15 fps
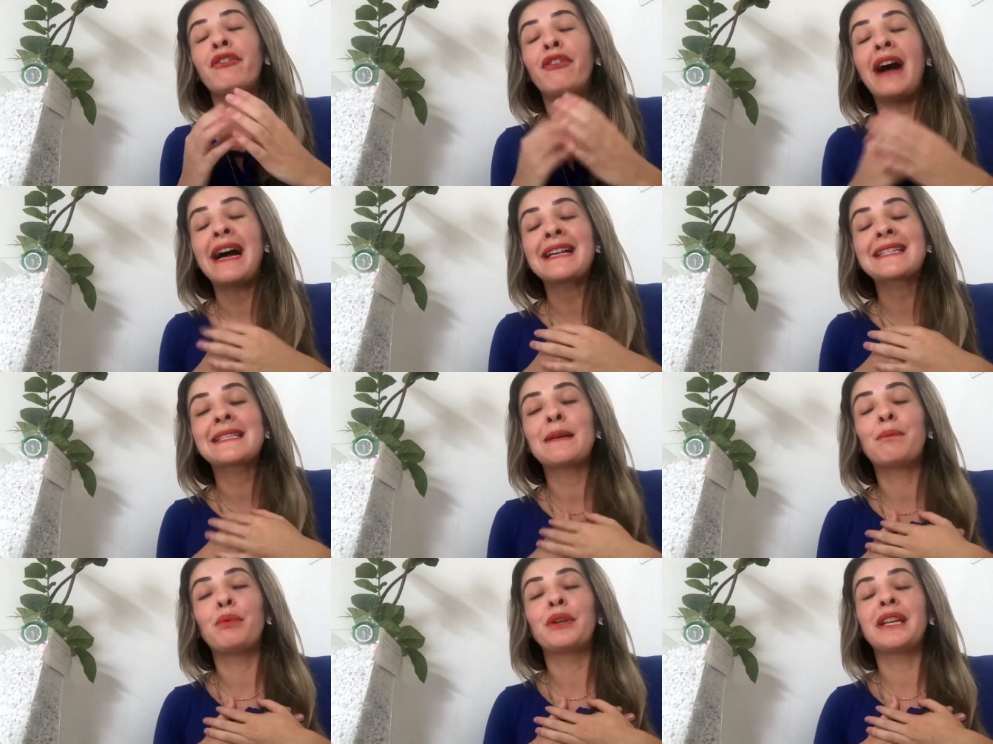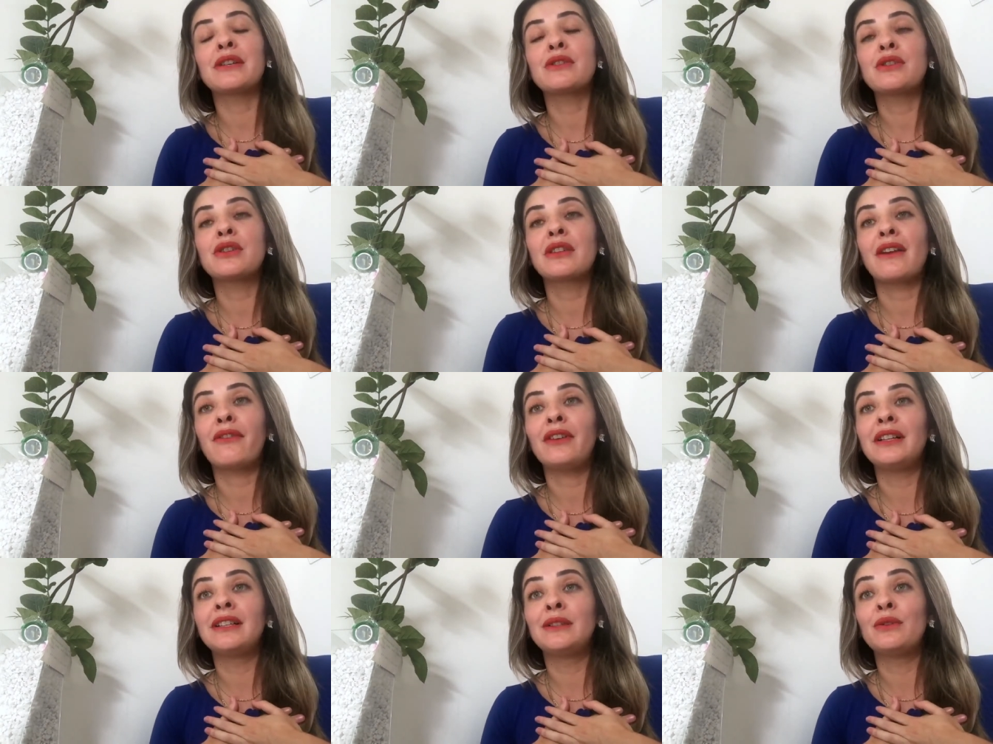faça, porque a gente está
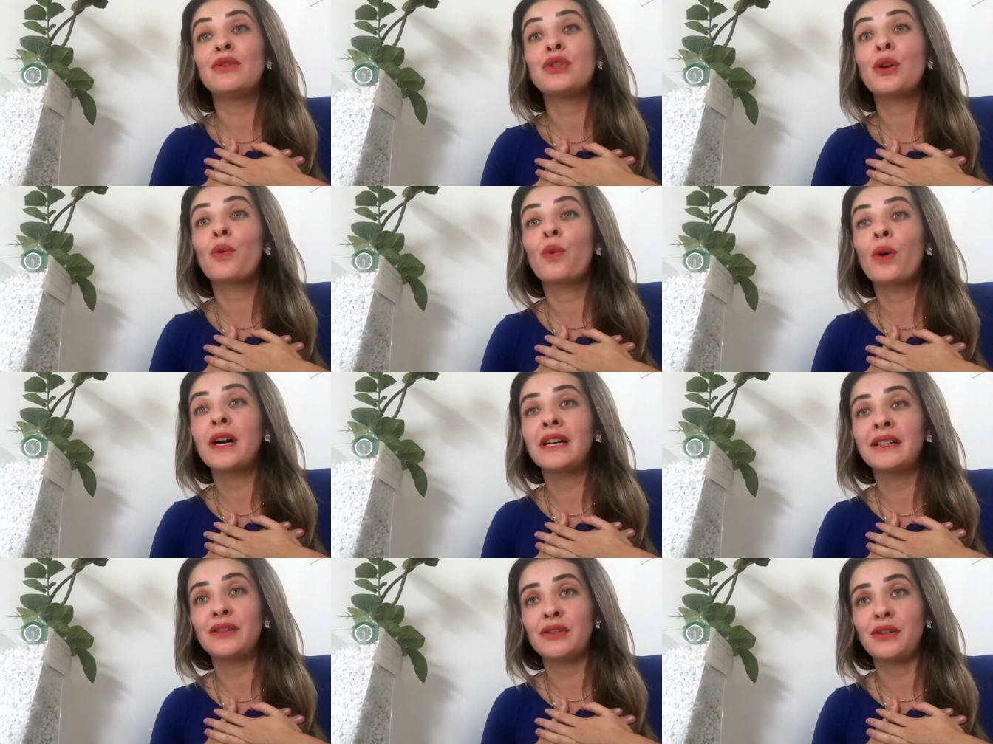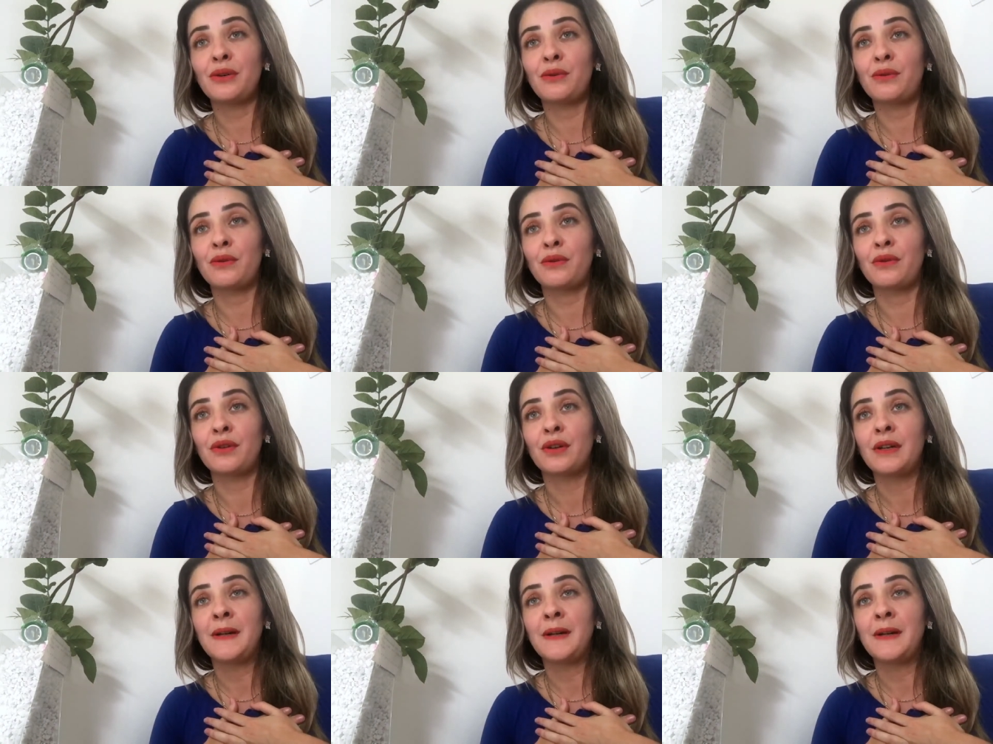falando de quântico.